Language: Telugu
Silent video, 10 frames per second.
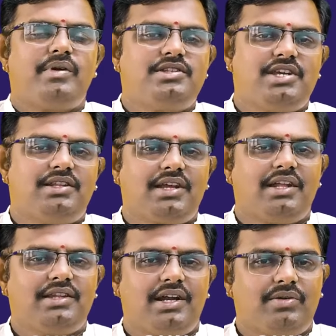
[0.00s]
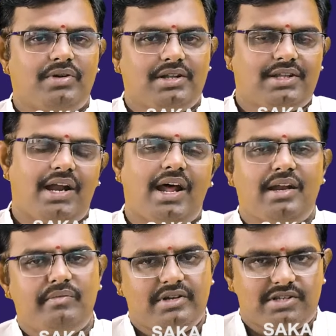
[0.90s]
మీ చేతికి అందేటువంటి
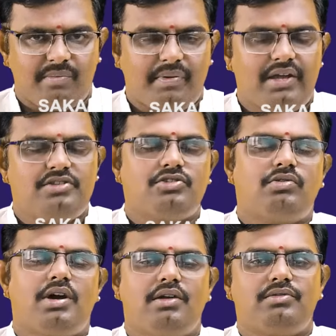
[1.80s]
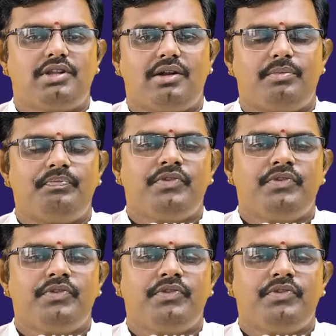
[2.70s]
ధనాన్ని మీరు సంపాదించుకోగలుగుతారు